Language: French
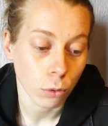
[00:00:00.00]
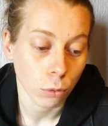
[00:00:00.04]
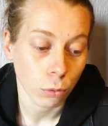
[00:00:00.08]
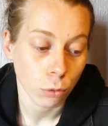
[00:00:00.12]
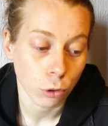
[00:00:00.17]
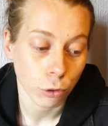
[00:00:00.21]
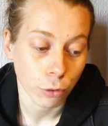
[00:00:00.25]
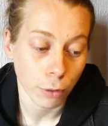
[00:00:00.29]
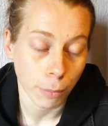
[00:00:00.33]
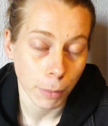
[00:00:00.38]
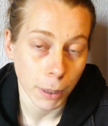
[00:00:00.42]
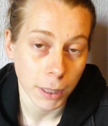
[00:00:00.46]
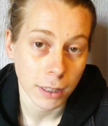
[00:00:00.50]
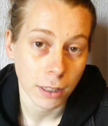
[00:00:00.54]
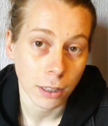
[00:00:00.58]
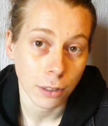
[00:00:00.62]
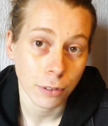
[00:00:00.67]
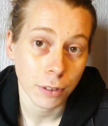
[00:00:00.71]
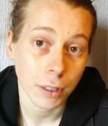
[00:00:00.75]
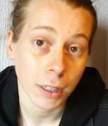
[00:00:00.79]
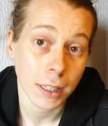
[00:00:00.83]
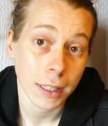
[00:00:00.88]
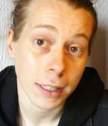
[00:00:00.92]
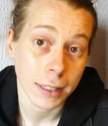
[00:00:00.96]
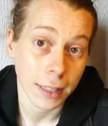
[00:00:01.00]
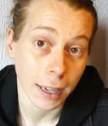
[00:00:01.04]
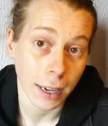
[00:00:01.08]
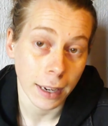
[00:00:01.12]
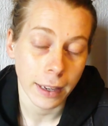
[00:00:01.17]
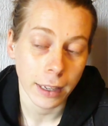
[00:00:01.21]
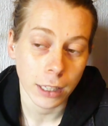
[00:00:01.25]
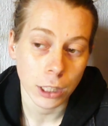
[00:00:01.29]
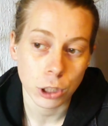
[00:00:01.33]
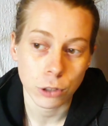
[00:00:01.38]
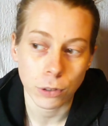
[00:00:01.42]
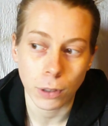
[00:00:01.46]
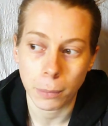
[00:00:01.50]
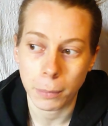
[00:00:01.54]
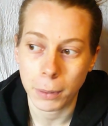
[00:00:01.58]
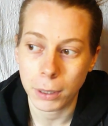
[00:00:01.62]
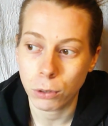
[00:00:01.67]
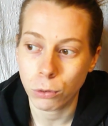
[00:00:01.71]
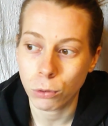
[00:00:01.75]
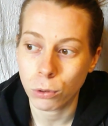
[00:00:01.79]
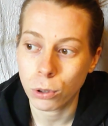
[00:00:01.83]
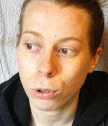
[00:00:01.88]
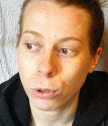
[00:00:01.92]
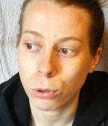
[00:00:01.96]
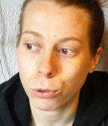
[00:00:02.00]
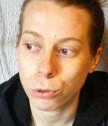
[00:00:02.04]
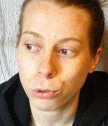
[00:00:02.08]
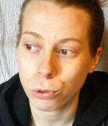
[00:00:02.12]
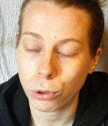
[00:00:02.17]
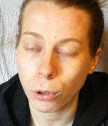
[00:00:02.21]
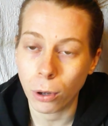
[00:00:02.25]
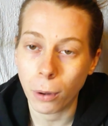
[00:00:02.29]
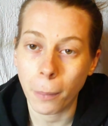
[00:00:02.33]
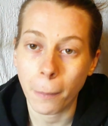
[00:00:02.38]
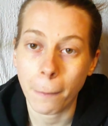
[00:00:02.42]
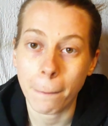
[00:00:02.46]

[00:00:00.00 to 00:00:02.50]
Donc je vais mettre des fils et derrière, je vais remettre une clôture.